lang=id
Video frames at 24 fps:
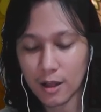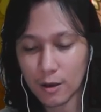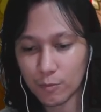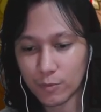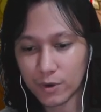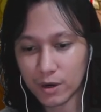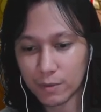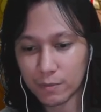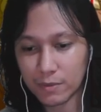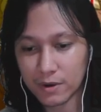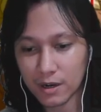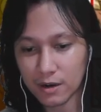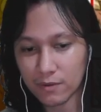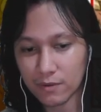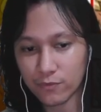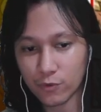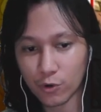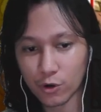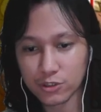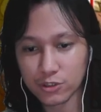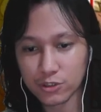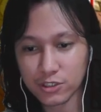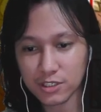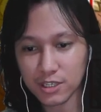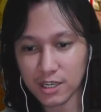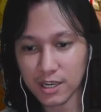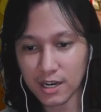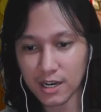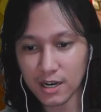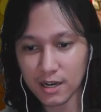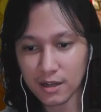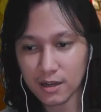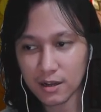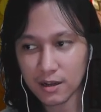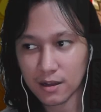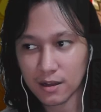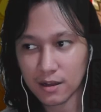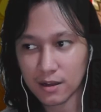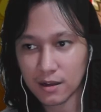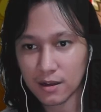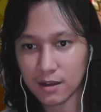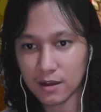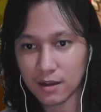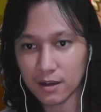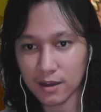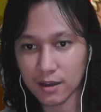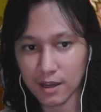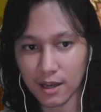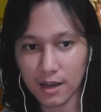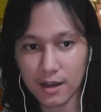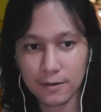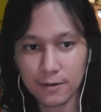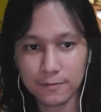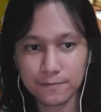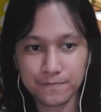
benar-benar full skill ya